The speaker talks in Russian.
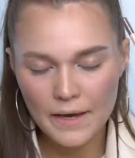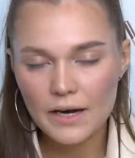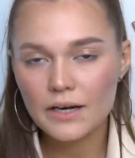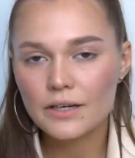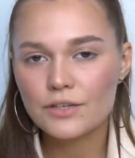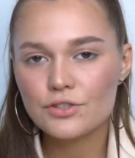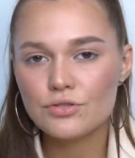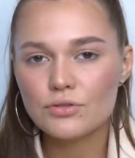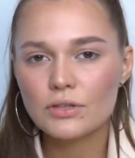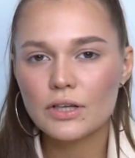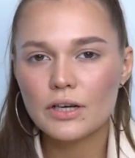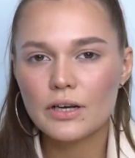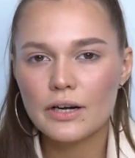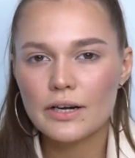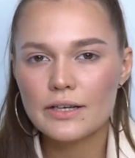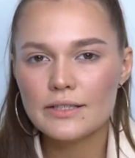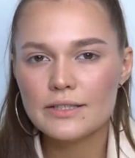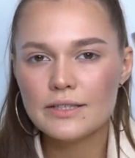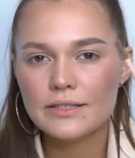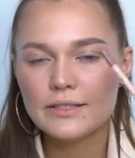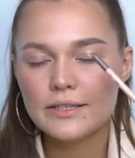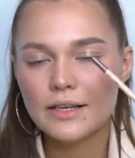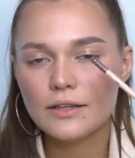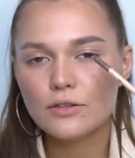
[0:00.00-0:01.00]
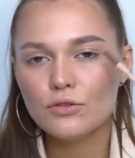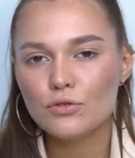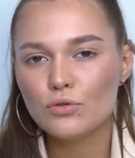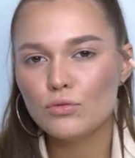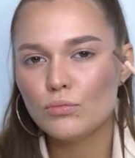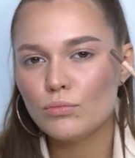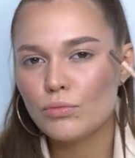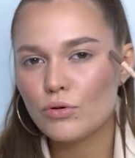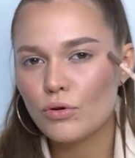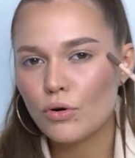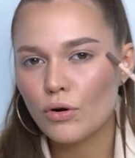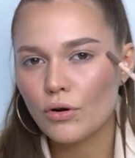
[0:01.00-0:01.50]
Я хочу накрасить одну
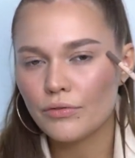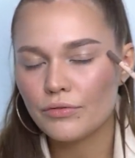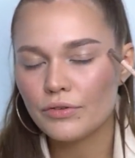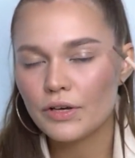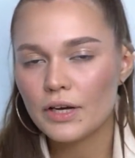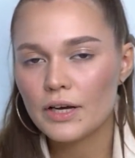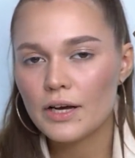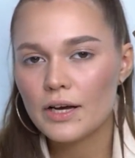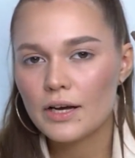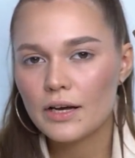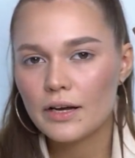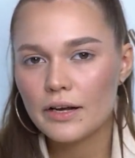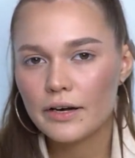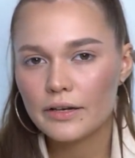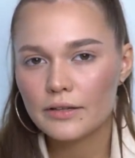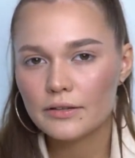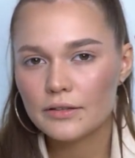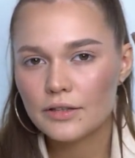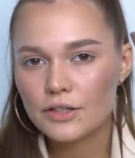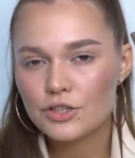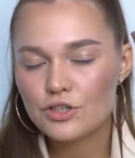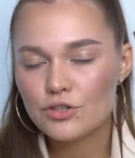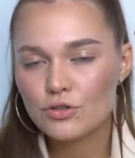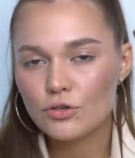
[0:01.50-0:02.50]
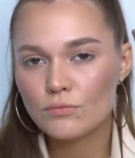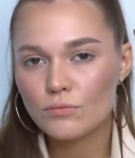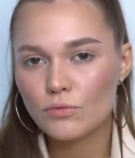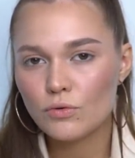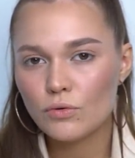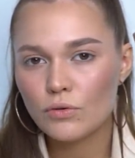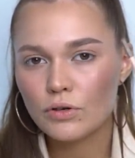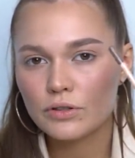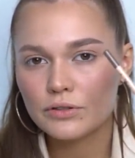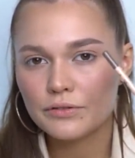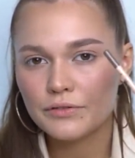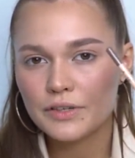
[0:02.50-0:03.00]
бровь карандашом
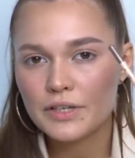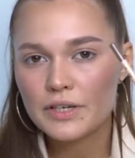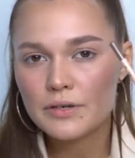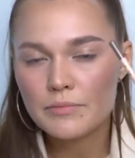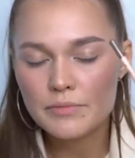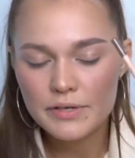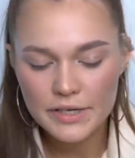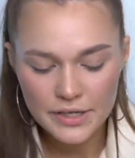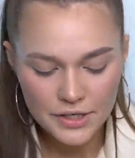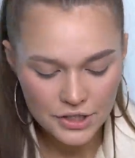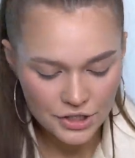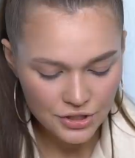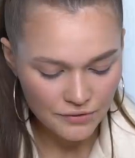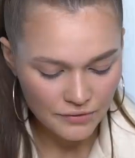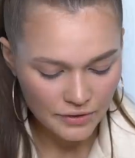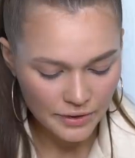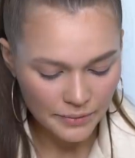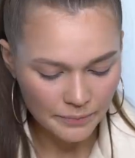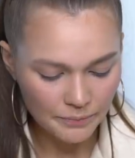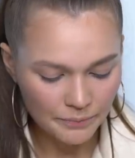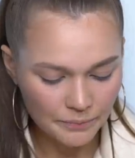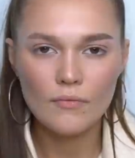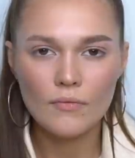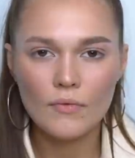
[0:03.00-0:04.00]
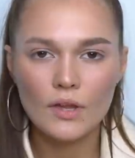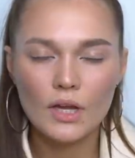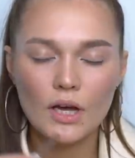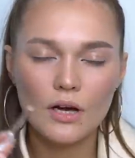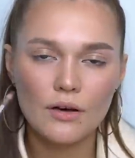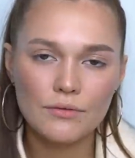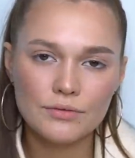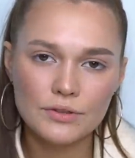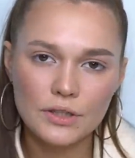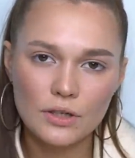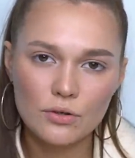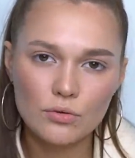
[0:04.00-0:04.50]
от Веры Брежневой,
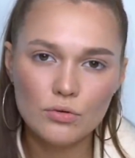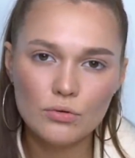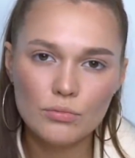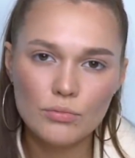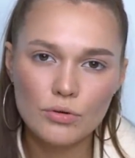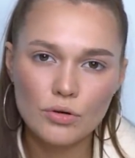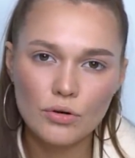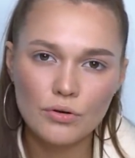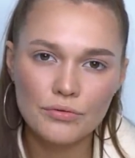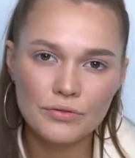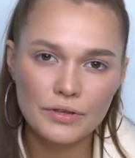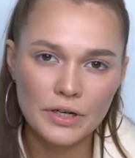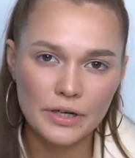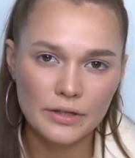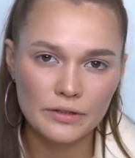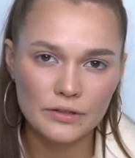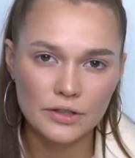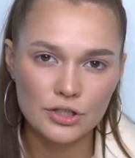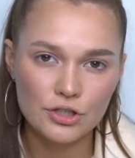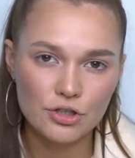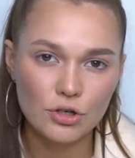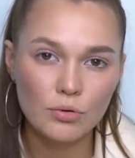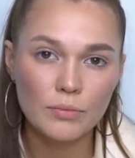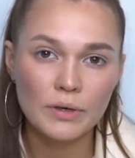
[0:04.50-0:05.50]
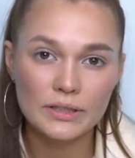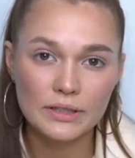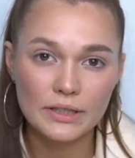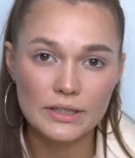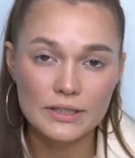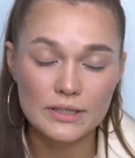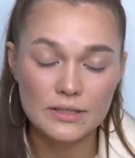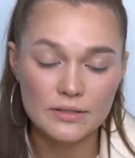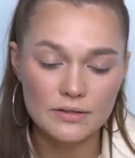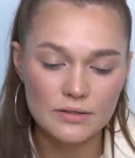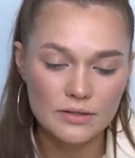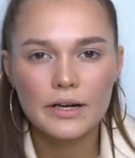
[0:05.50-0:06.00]
а вторую бровь карандашом от
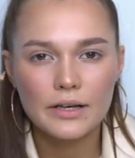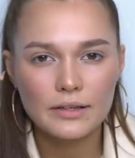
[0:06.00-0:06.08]
Essence.